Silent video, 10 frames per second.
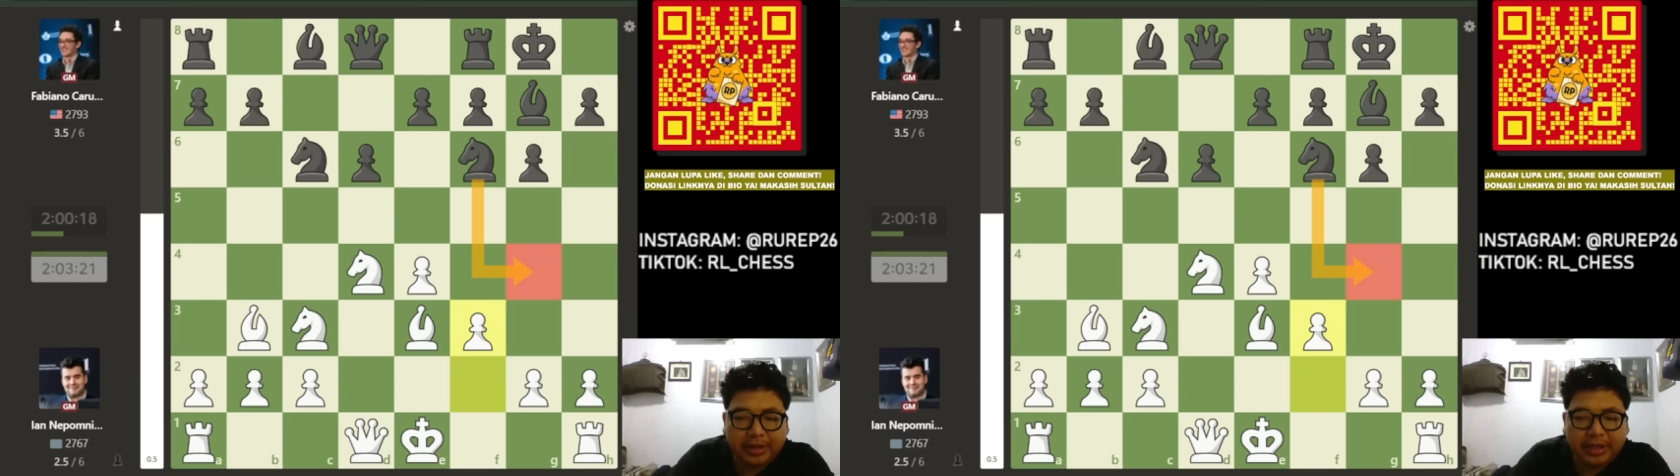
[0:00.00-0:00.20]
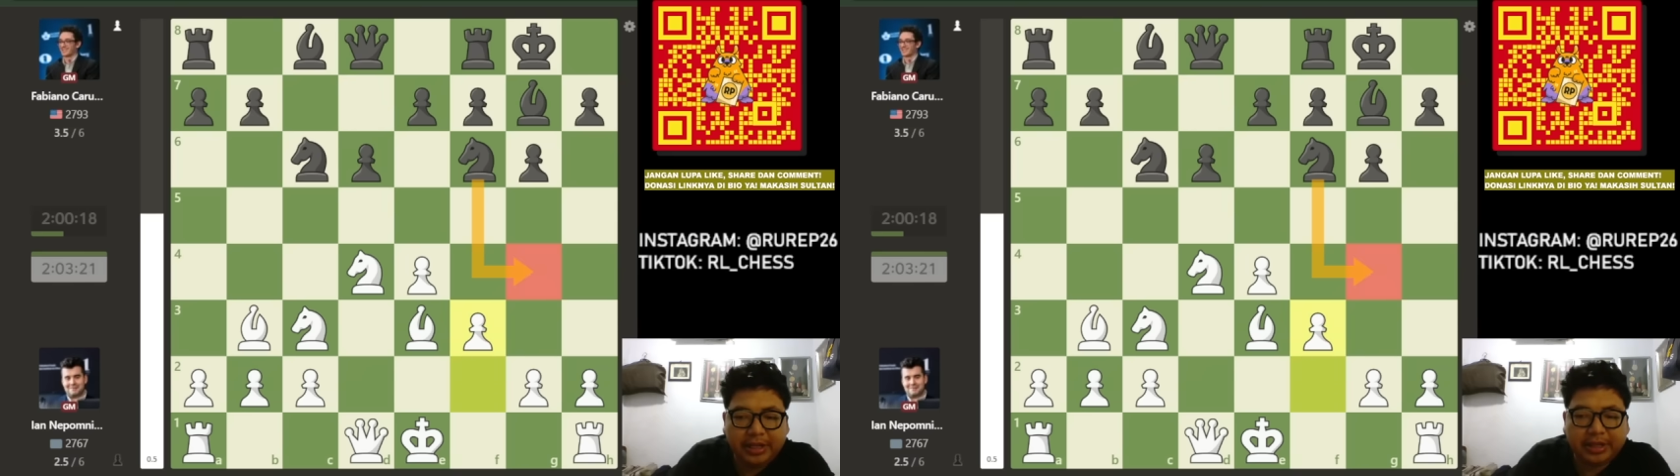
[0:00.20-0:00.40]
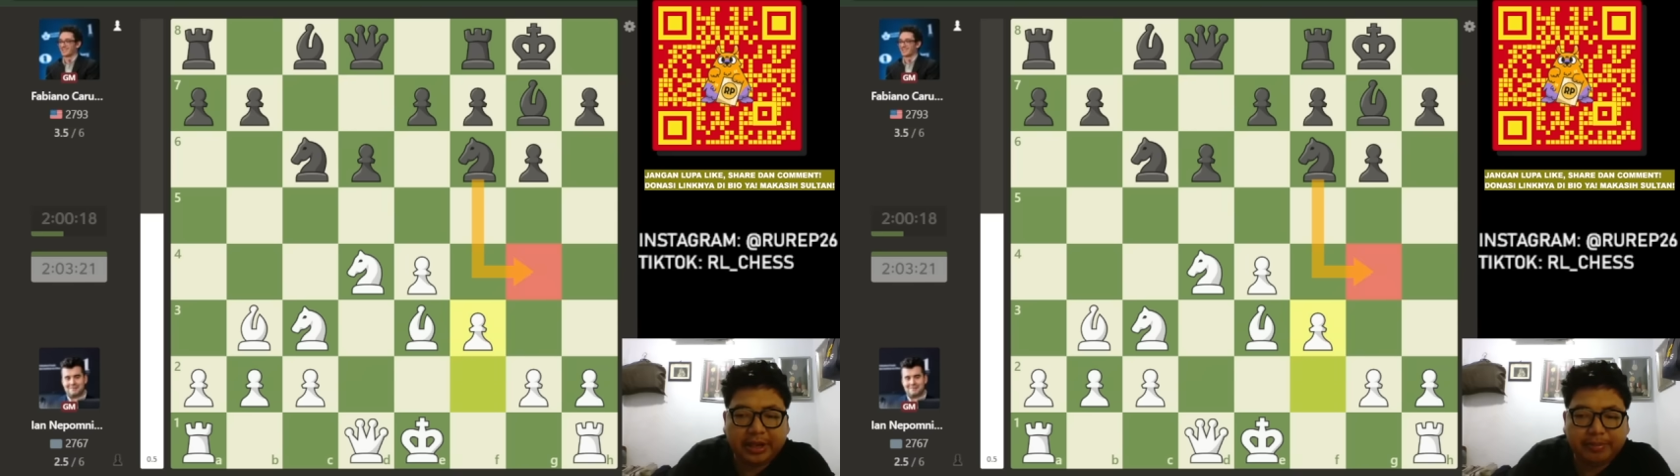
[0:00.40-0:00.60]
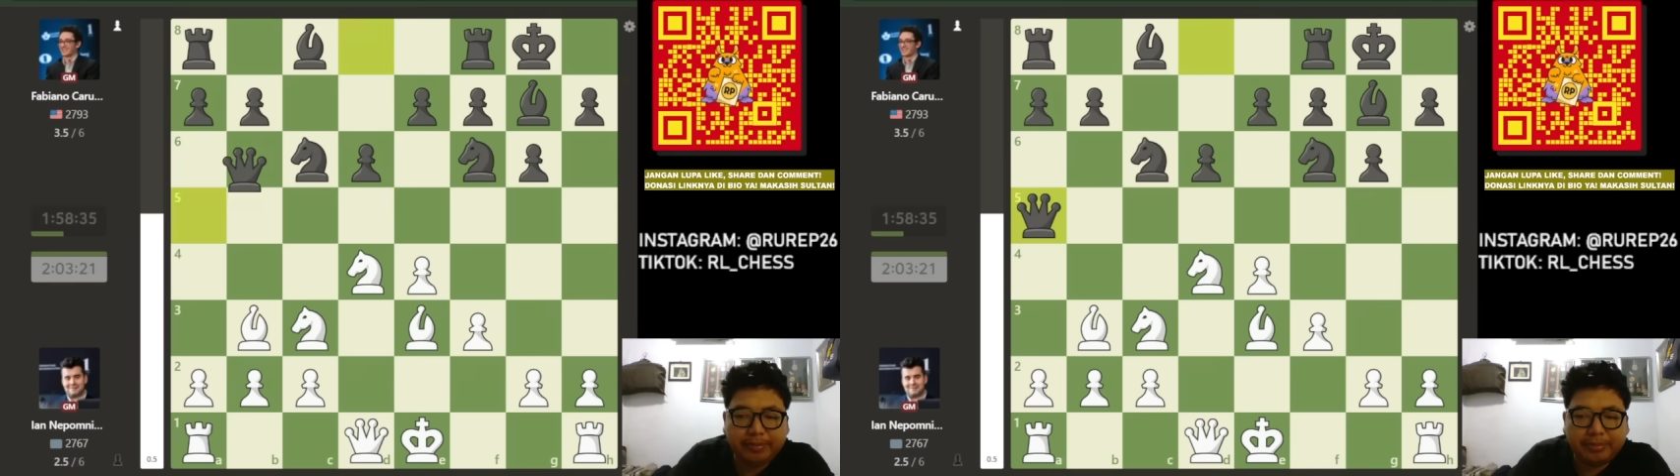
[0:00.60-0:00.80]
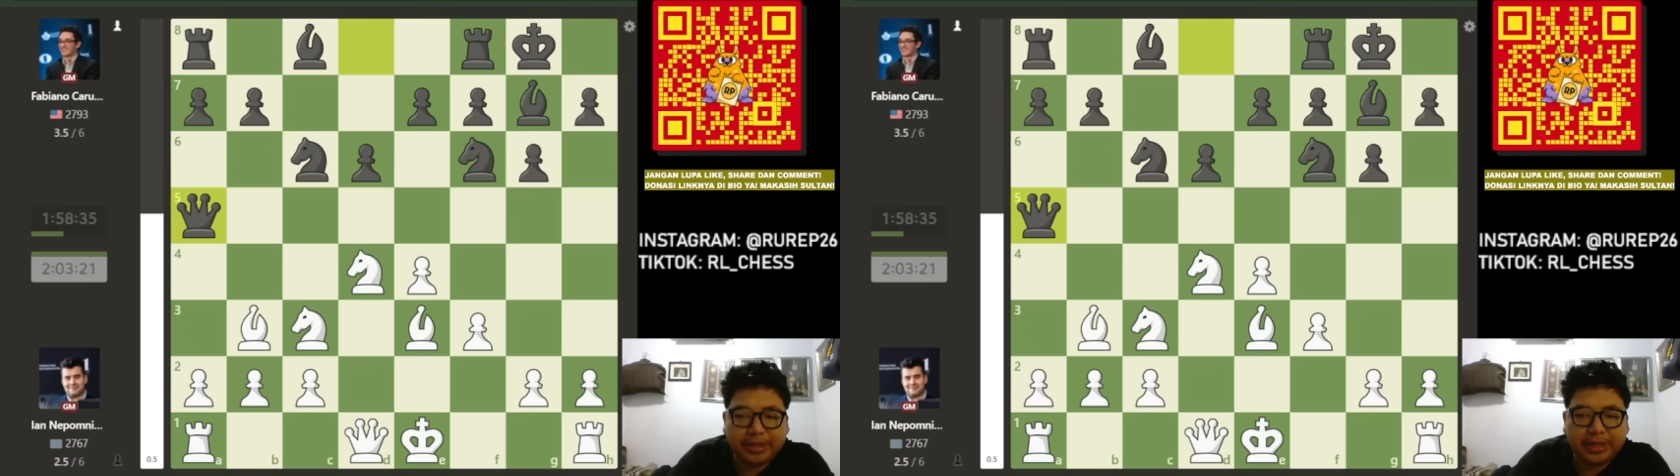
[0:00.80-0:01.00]
hitam
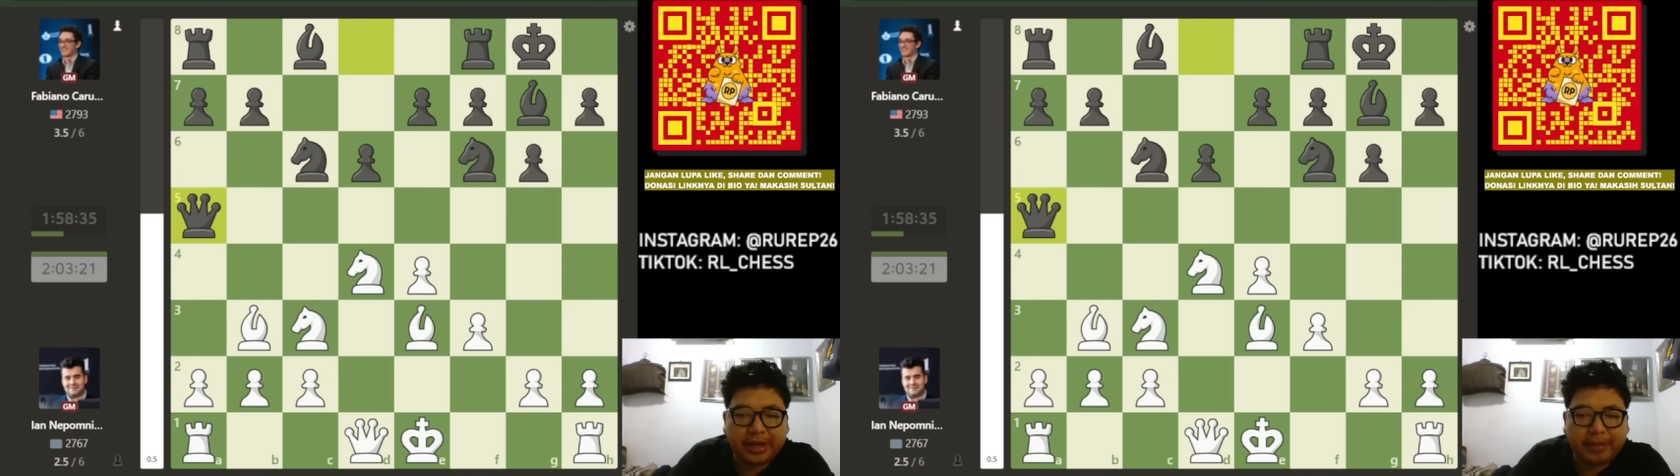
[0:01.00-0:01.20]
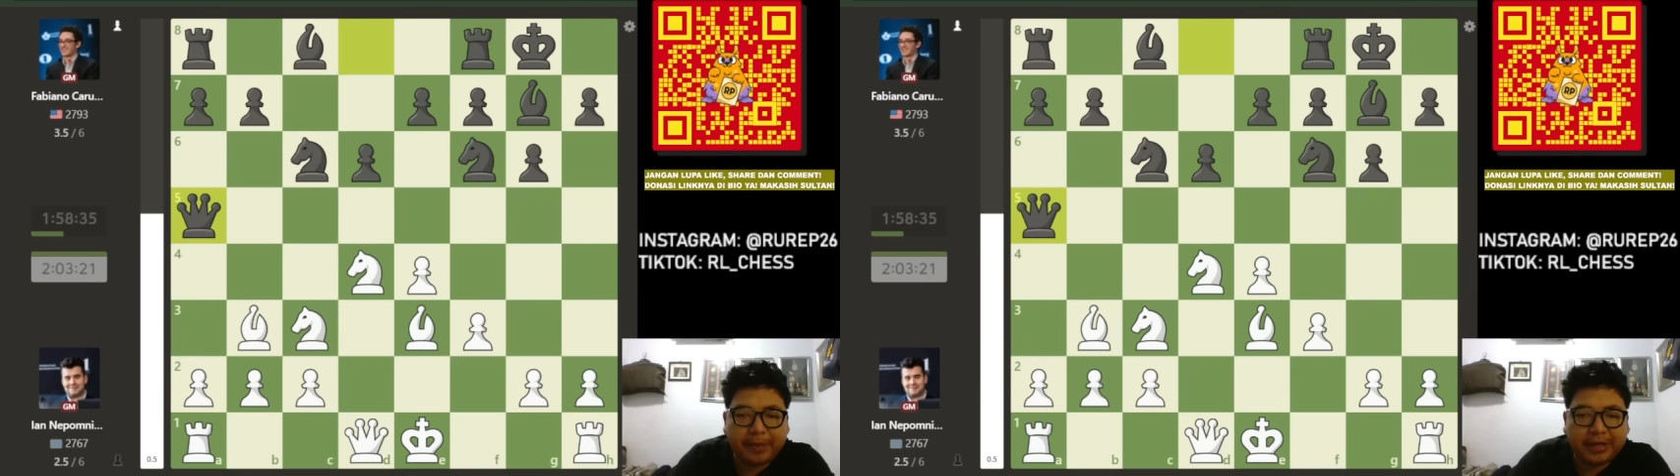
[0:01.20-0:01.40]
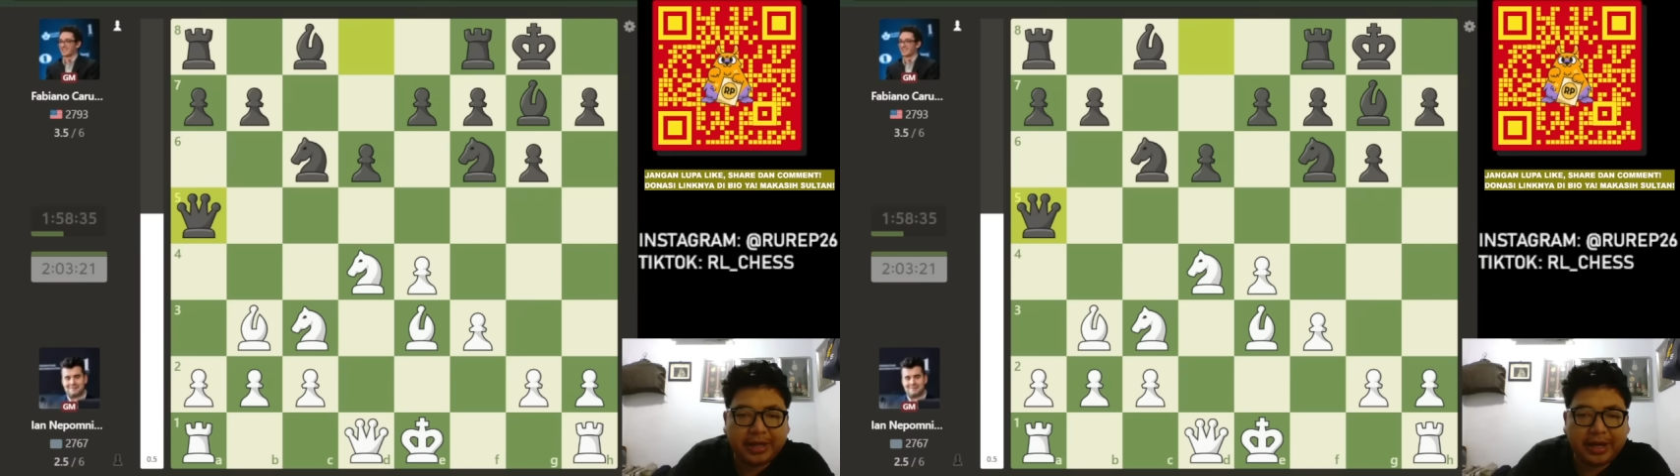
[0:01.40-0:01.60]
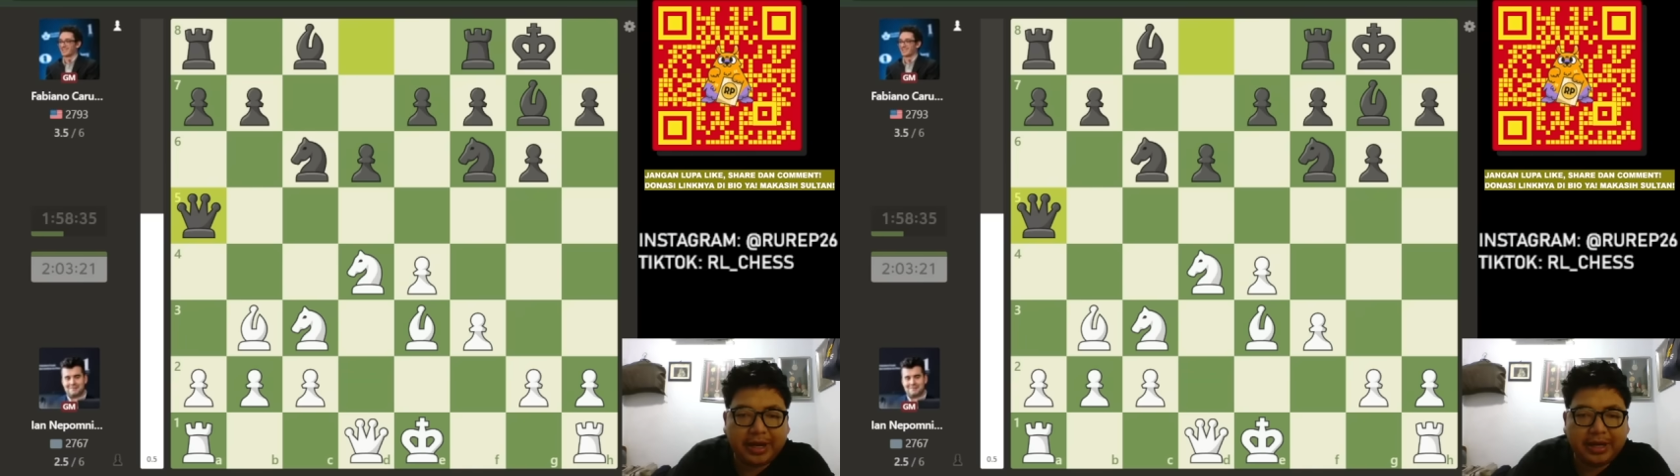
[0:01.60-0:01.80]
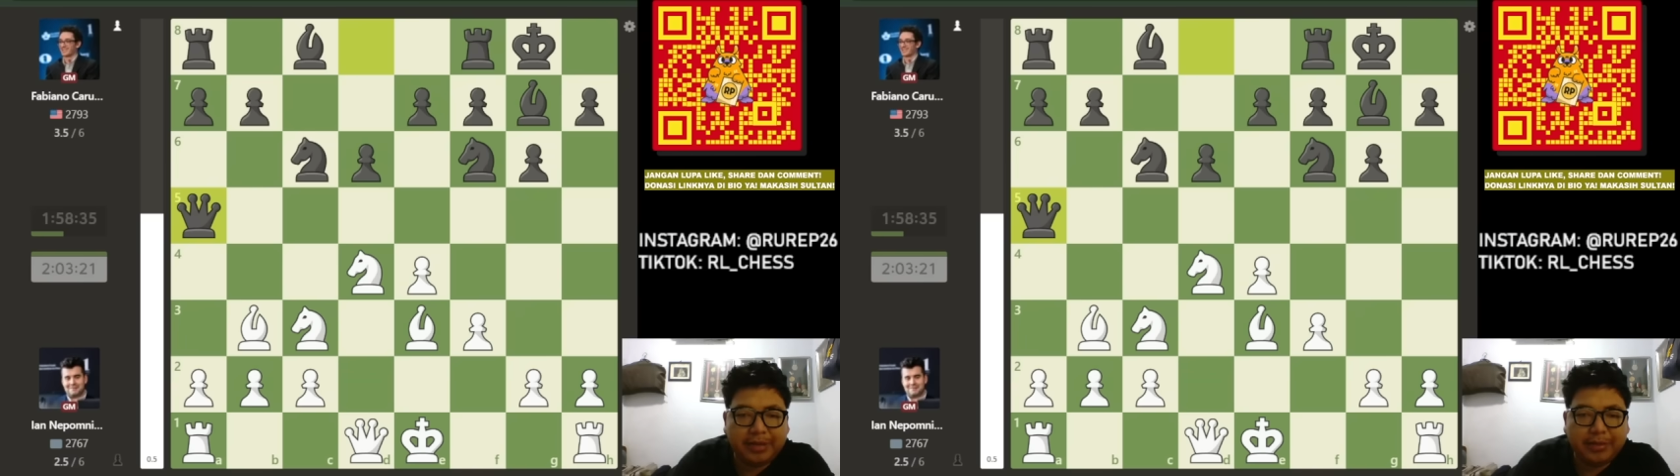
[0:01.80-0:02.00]
menteri ke petak
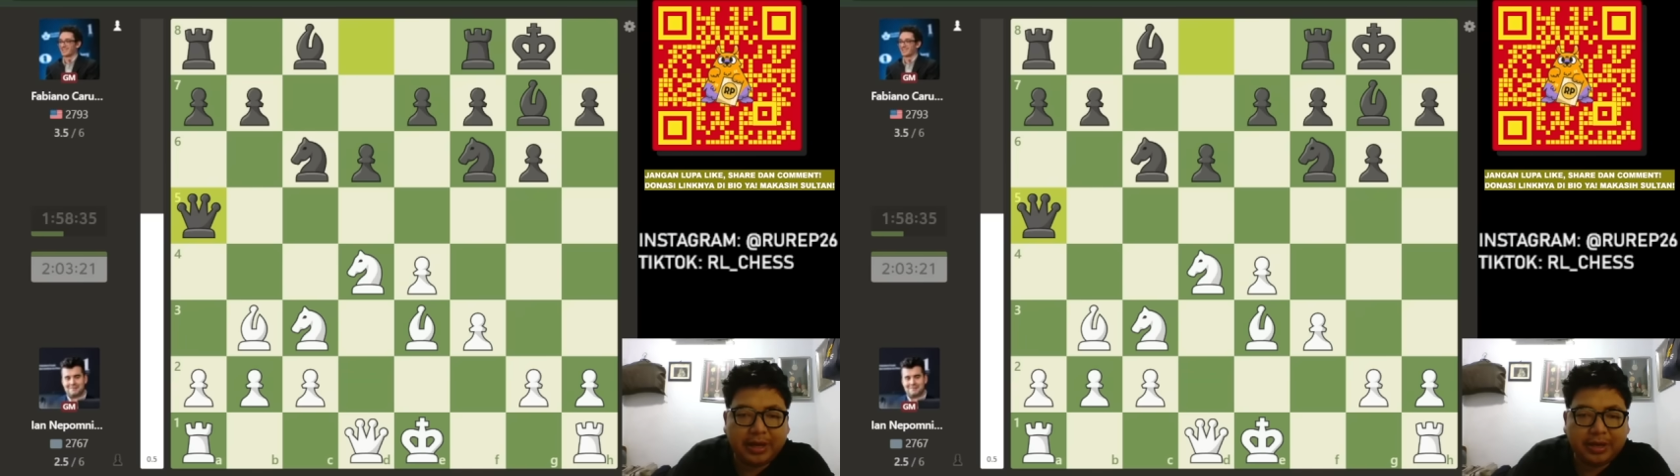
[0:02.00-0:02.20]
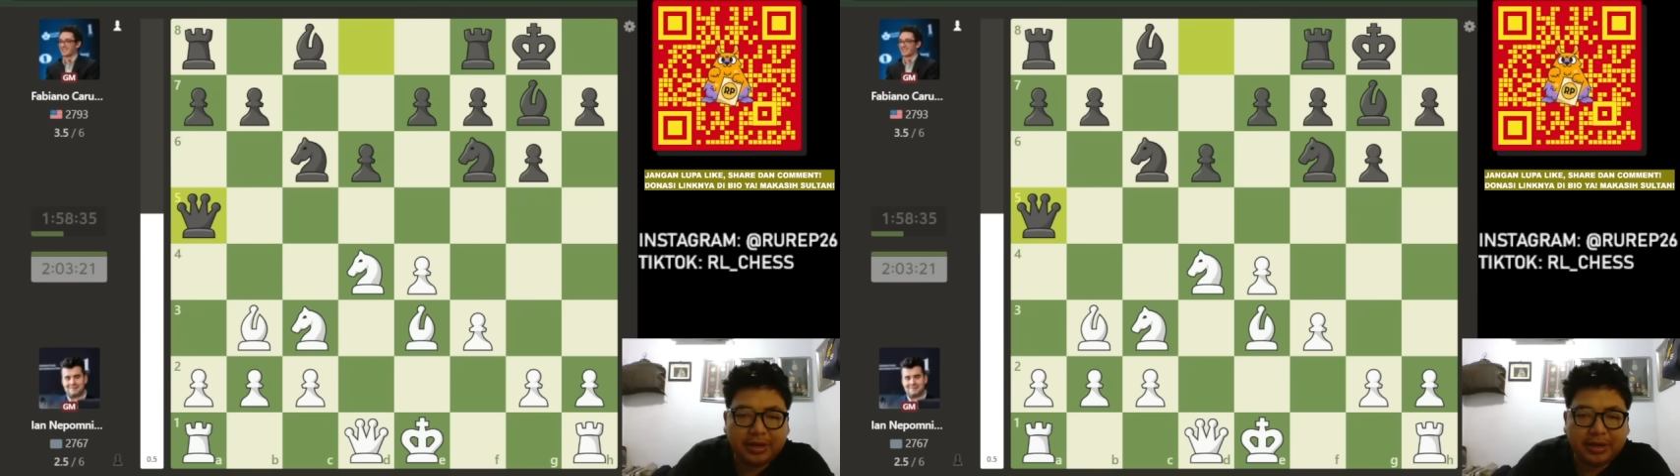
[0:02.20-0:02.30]
A5